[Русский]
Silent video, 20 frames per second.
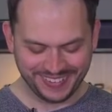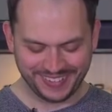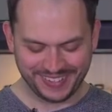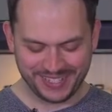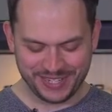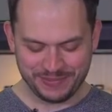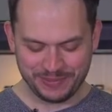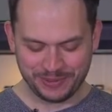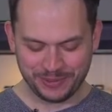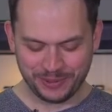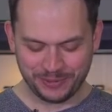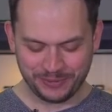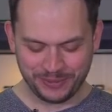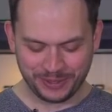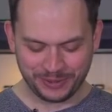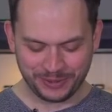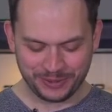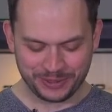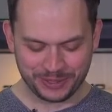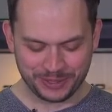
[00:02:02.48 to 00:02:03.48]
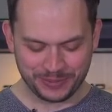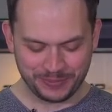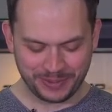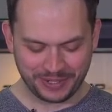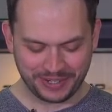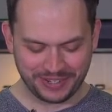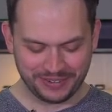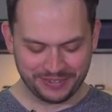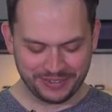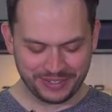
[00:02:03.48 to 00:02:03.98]
они будут выключены,
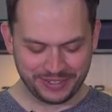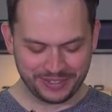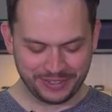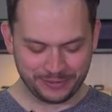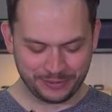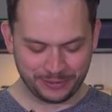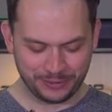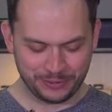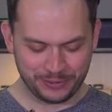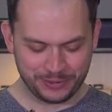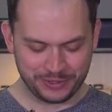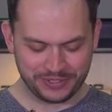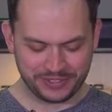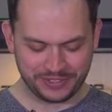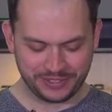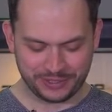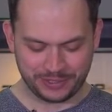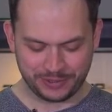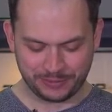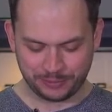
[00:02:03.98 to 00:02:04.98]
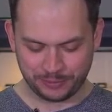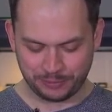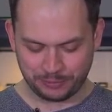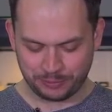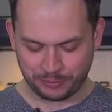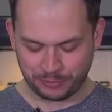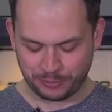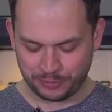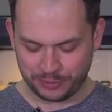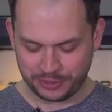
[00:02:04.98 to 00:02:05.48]
пока вы их не включите, нажав на
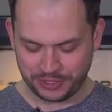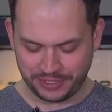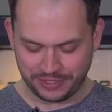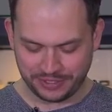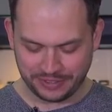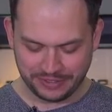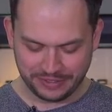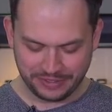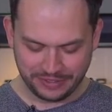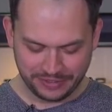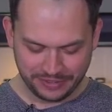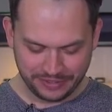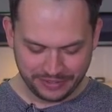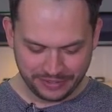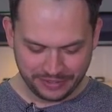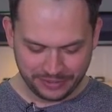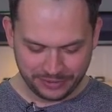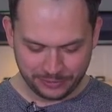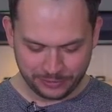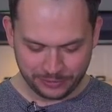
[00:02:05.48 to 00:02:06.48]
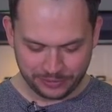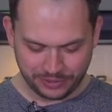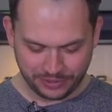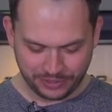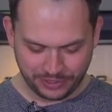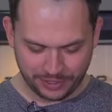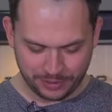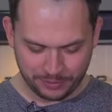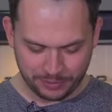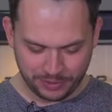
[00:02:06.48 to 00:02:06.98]
включение. Вот
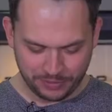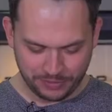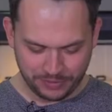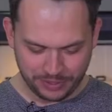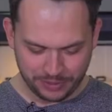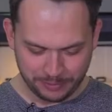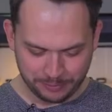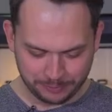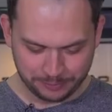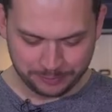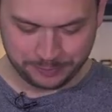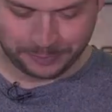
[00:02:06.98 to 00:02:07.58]
так они перевели.